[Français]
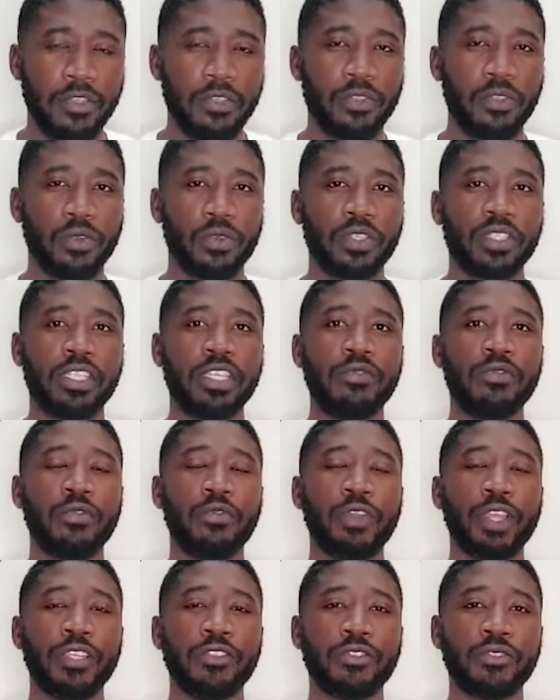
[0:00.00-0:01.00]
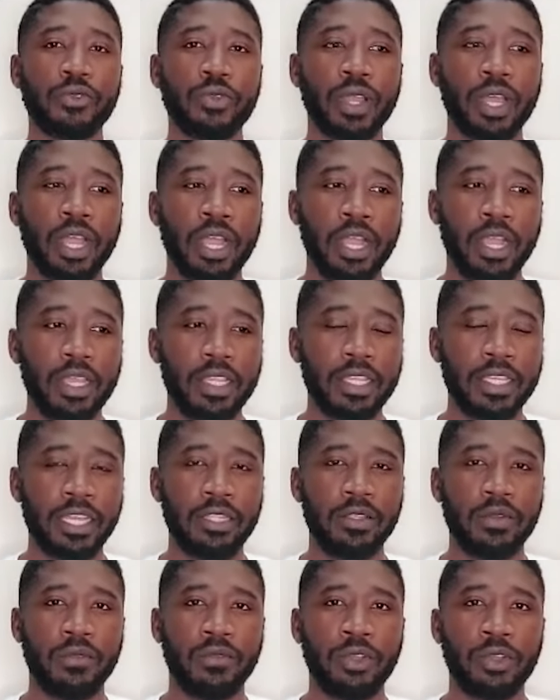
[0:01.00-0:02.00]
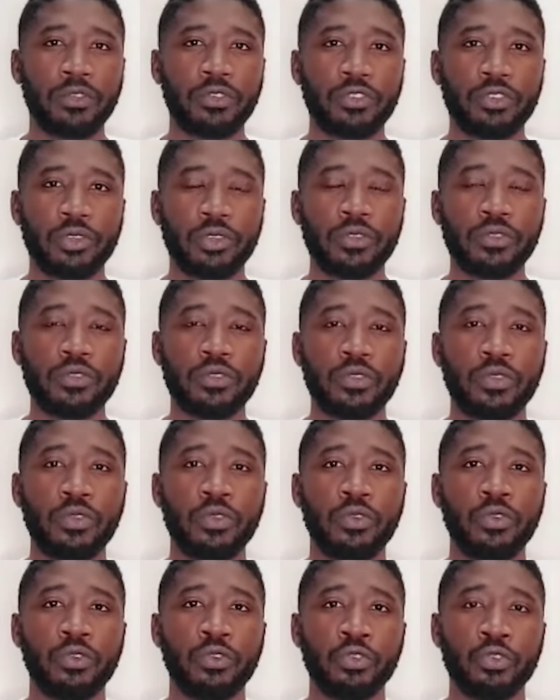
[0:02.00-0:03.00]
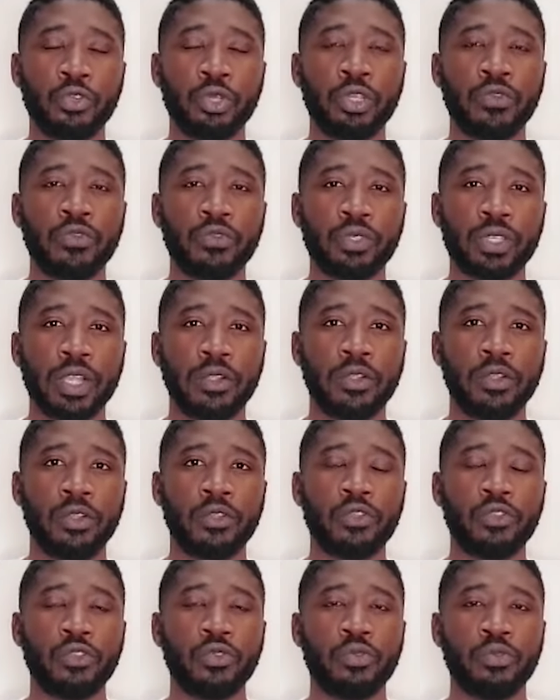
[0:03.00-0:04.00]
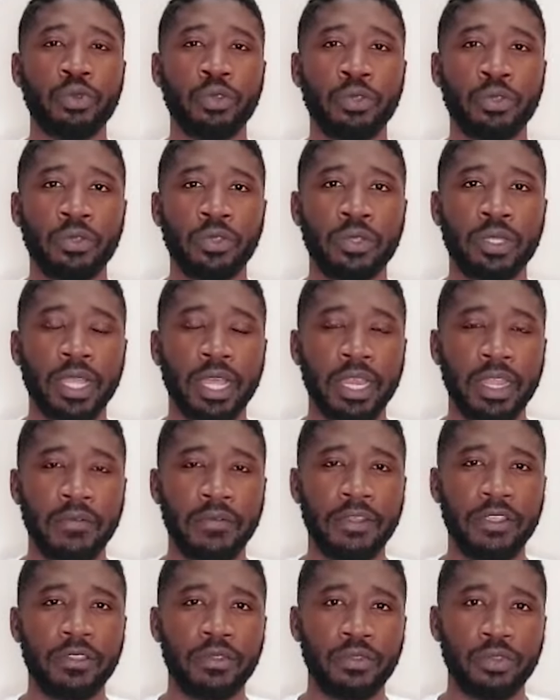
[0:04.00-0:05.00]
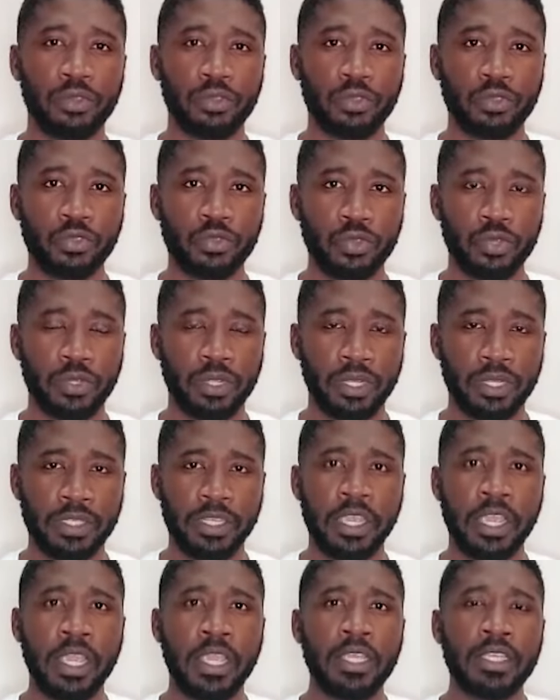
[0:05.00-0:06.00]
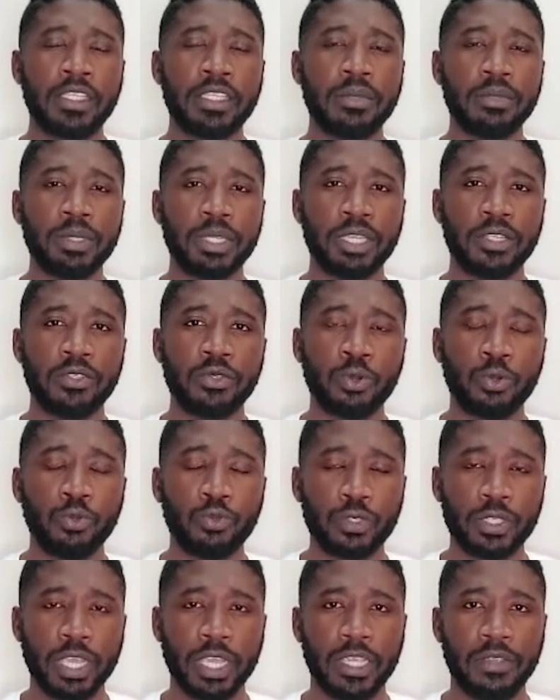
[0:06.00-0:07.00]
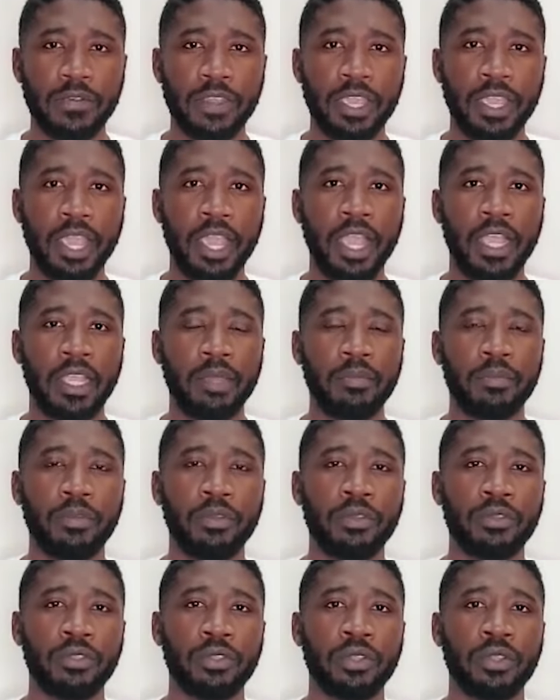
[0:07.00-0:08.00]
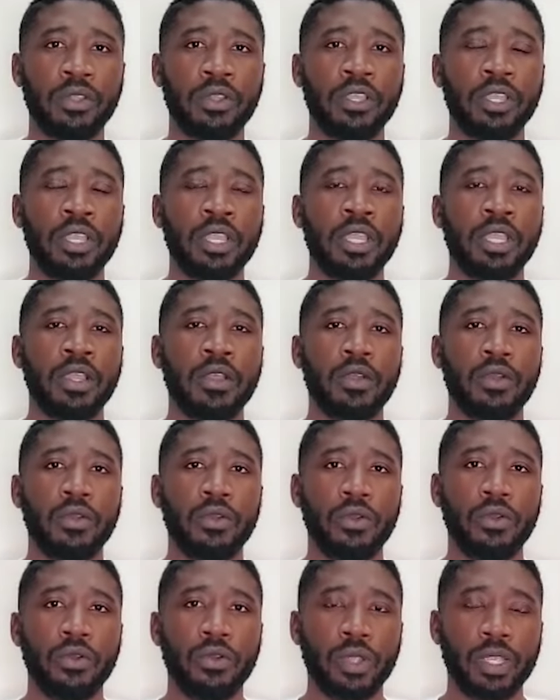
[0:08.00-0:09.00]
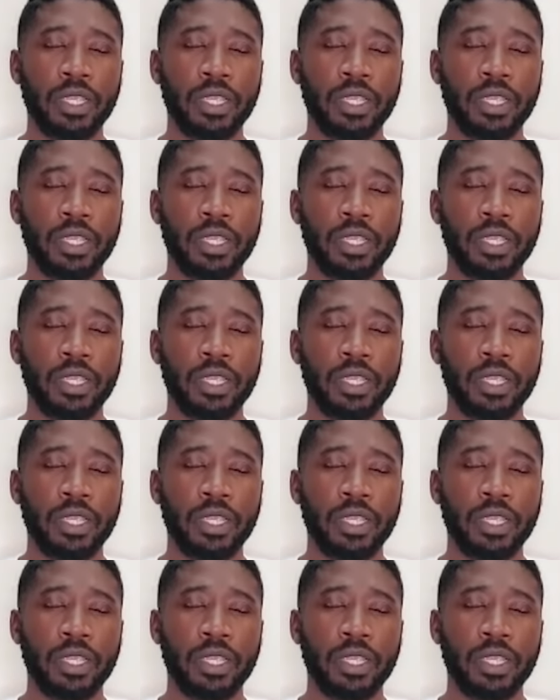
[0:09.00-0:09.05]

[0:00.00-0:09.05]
Donc, si vous faites cela, il y a de fortes chances que le jury vous accorde une bonne note à la fin de votre soutenance, si bien sûr vous arrivez à répondre aux,